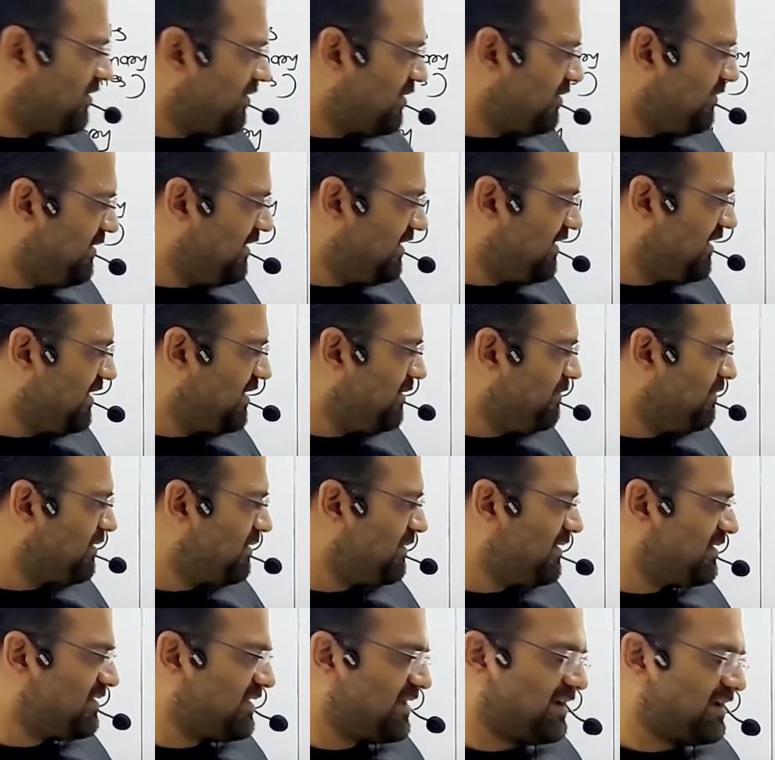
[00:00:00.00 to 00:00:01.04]
ऑर्बिट की कंपेयर
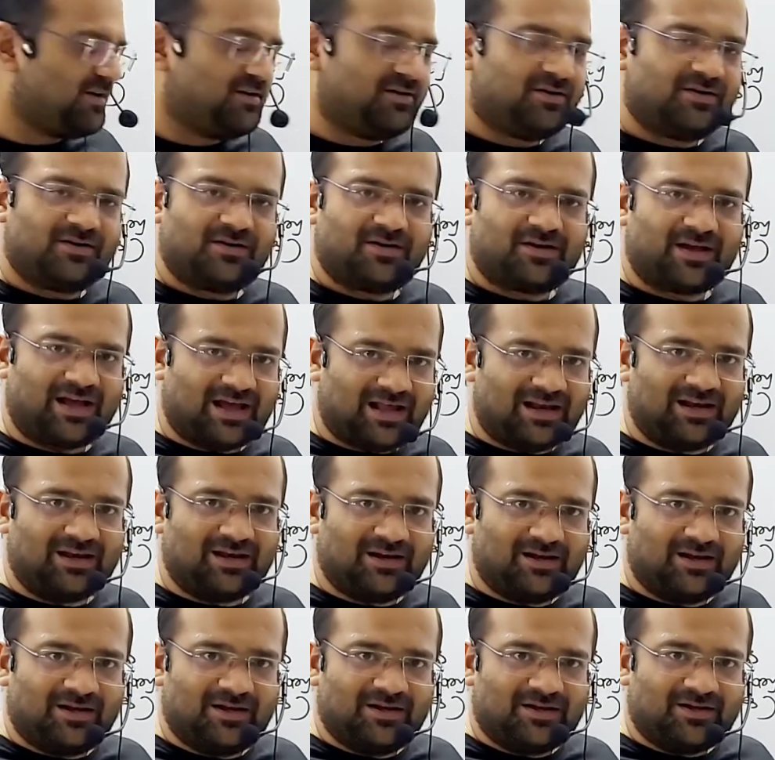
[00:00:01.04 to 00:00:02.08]
में सेकंड एल
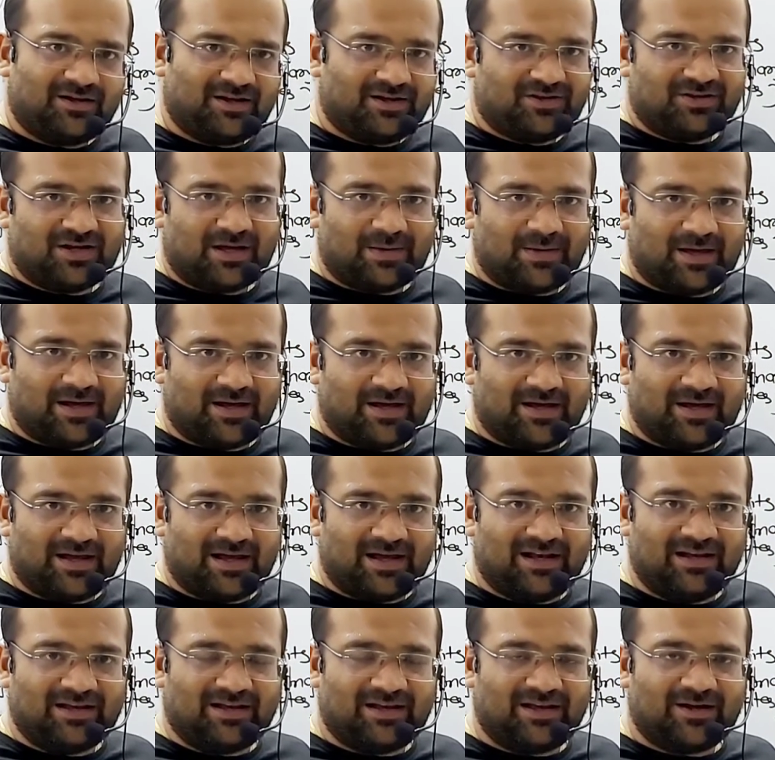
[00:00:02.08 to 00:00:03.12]
की ज़्यादा है
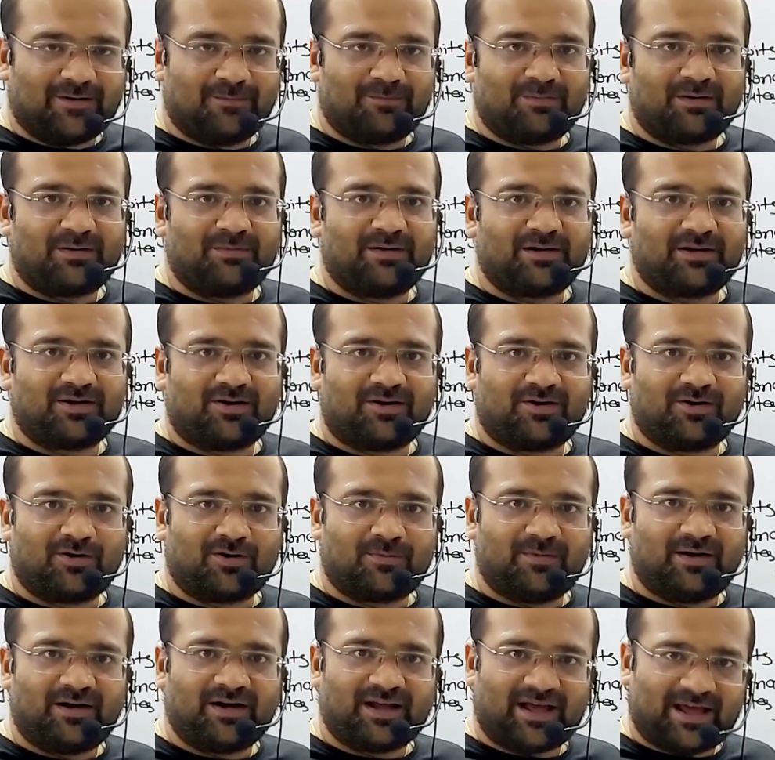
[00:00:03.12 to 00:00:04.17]
एल की कंपेयर में थर्ड
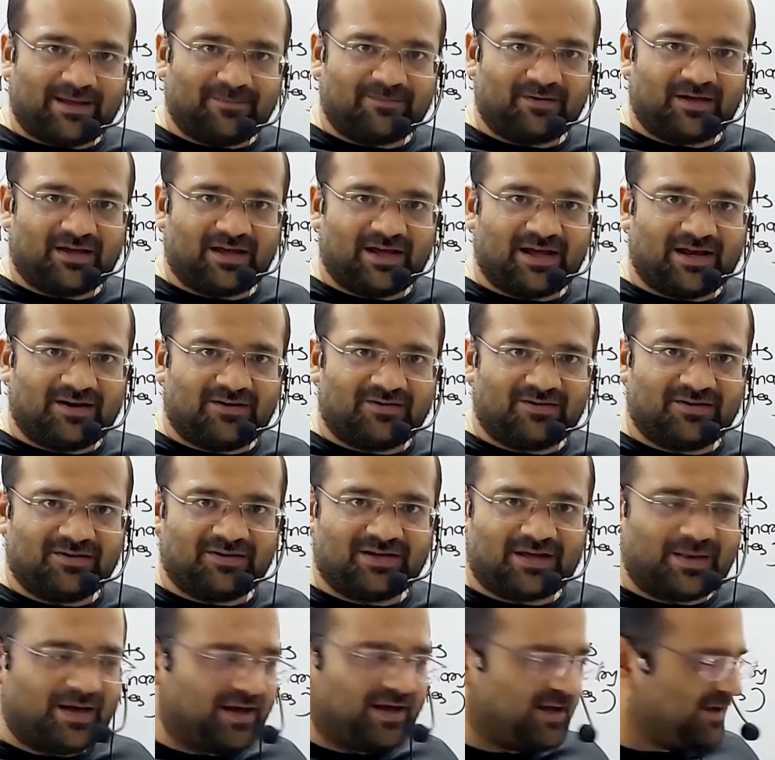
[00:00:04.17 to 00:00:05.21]
ऑर्बिट एम की एनर्जी
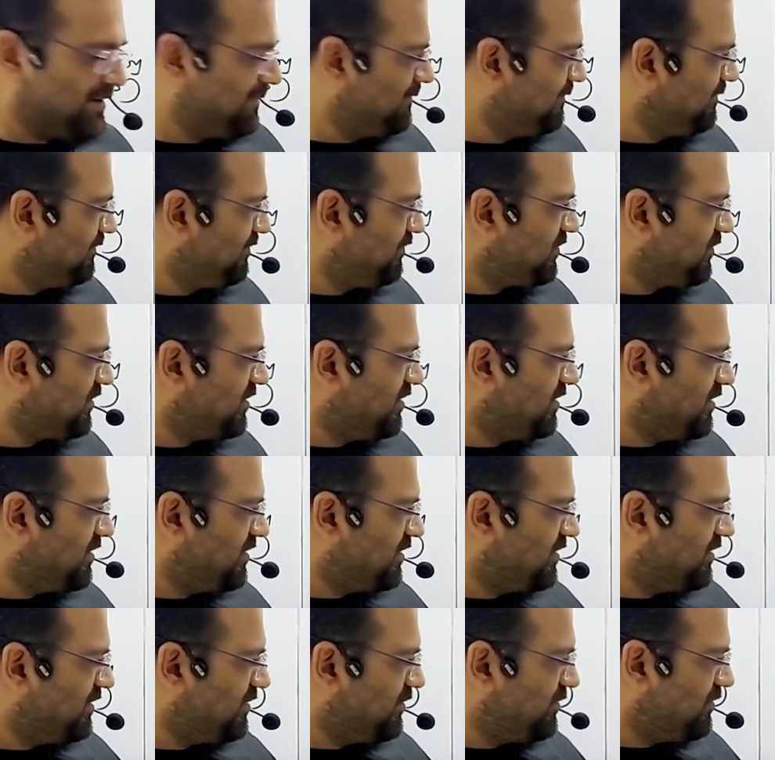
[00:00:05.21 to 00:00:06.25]
ज़्यादा है
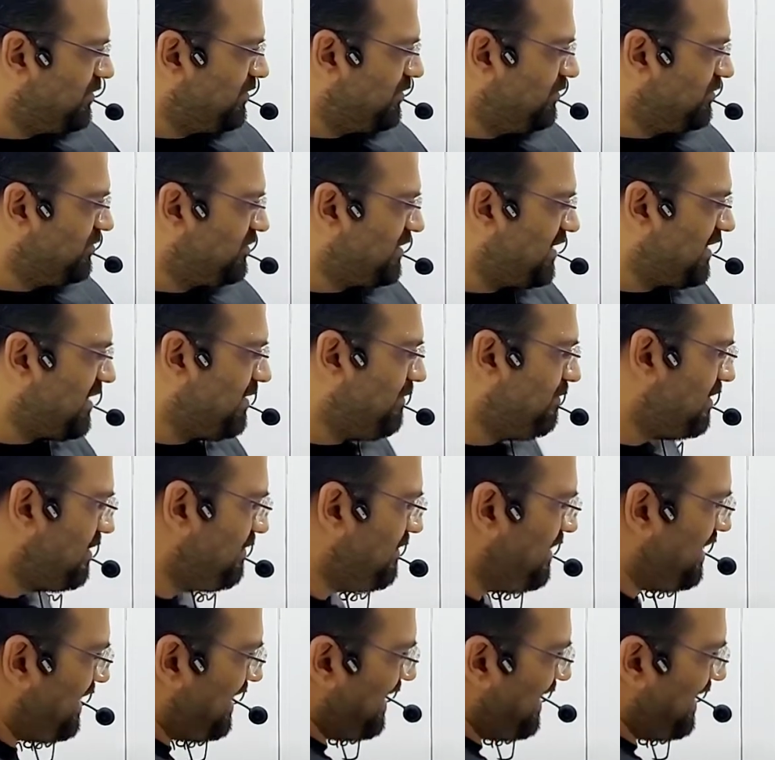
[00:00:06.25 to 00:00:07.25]
उसके कंपेयर में